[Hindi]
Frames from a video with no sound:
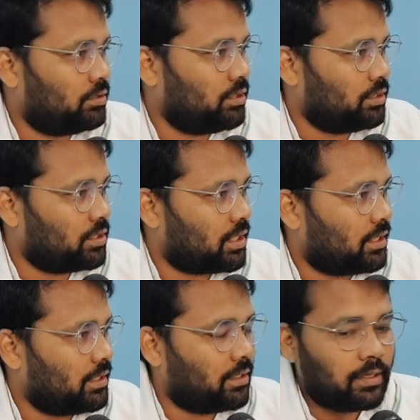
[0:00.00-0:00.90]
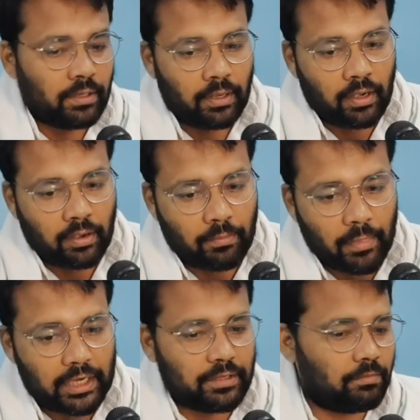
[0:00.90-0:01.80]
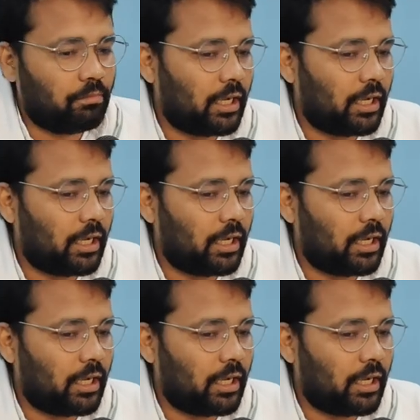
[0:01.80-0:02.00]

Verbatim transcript: दी जा रही है माइक